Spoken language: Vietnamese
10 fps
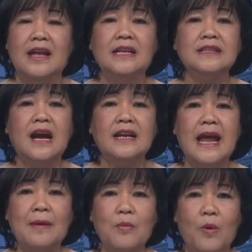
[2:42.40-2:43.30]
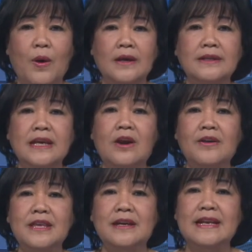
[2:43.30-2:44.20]
thật đáng buồn khi có
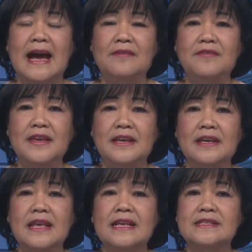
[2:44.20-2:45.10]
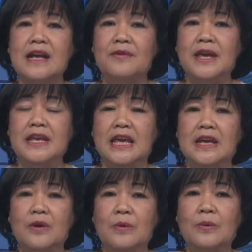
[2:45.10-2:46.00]
những đảng viên sau khi nghỉ
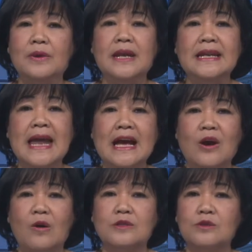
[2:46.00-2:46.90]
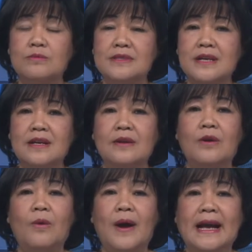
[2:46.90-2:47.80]
hưu đang còn sung sức,
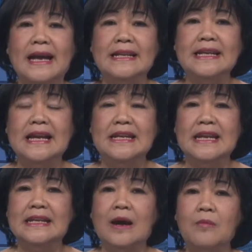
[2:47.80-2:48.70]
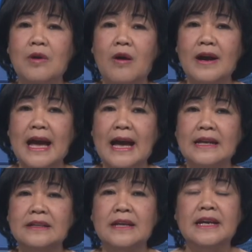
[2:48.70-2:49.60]
hoàn cảnh gia đình không khó khăn,
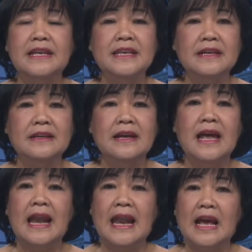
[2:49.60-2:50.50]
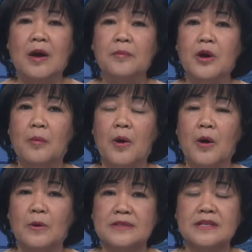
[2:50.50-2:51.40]
nhưng lại không nộp
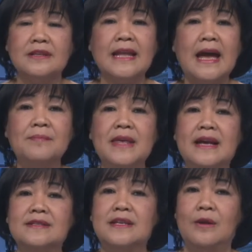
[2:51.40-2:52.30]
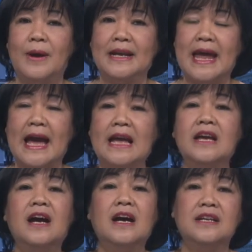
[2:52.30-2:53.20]
hồ sơ tham gia sinh hoạt đảng
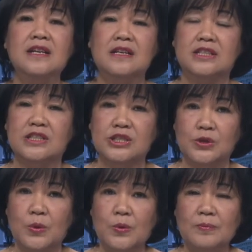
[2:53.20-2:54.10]
ở nơi cư trú.